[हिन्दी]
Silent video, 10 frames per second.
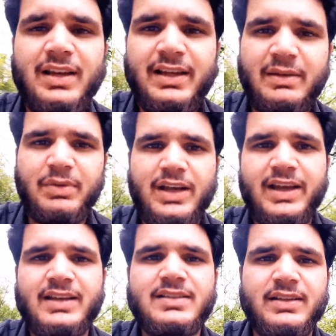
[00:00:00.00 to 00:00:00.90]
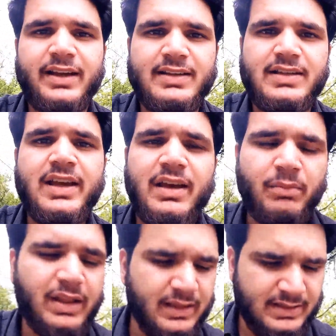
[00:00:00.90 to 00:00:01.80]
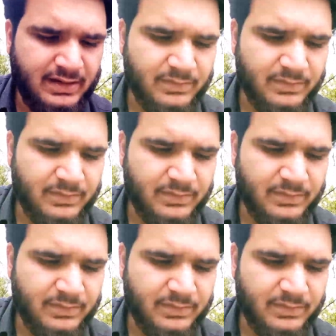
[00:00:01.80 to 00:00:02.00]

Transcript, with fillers: लेके बनाया किसी ने कैसे बनते